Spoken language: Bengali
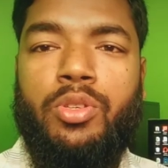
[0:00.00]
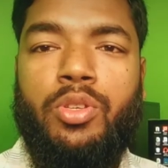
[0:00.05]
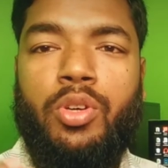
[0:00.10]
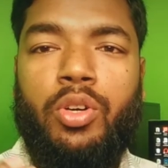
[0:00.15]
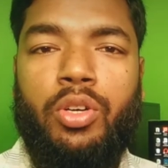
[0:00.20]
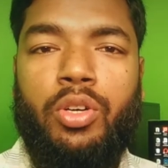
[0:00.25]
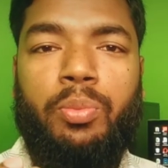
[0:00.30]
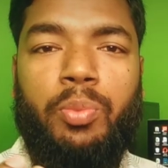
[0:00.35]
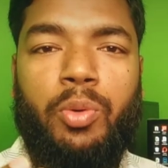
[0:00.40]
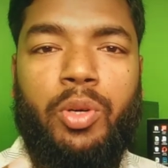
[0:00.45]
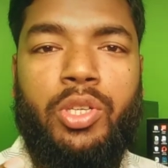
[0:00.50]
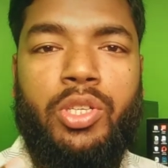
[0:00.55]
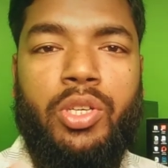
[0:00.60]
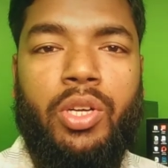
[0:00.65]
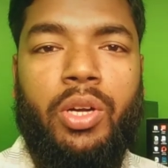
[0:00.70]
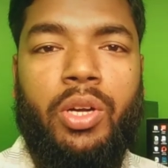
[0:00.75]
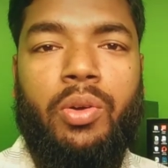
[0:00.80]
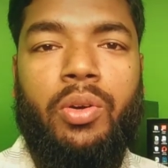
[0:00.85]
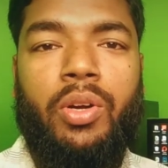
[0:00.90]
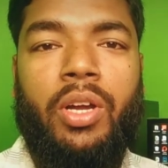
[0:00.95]
ছোট
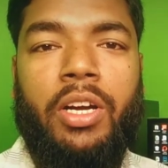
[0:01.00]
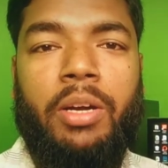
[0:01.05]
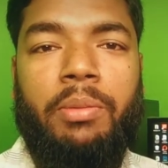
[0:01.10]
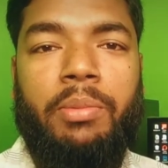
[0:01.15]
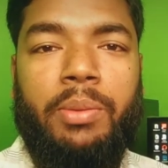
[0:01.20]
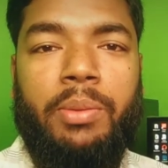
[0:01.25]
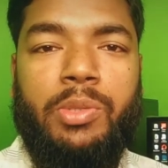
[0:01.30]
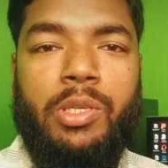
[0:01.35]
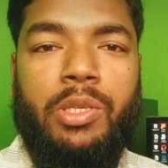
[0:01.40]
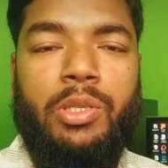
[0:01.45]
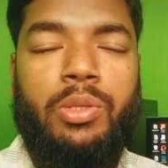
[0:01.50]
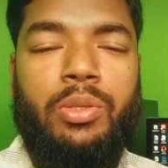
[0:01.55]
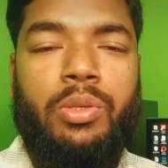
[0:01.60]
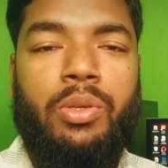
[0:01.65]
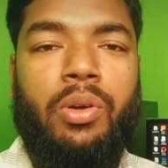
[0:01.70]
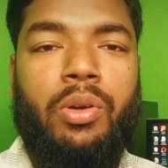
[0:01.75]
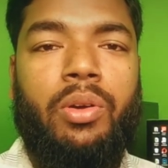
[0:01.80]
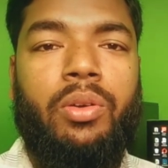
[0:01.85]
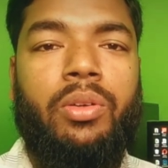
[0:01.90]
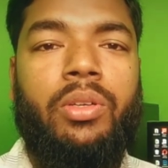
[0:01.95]
পরিসরে কোনো একটা ব্যবসা
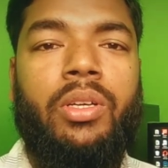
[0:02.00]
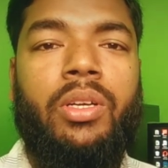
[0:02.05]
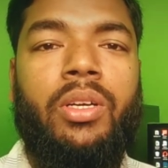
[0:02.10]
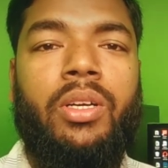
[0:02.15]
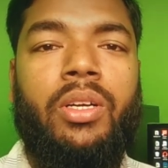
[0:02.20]
শুরু করুন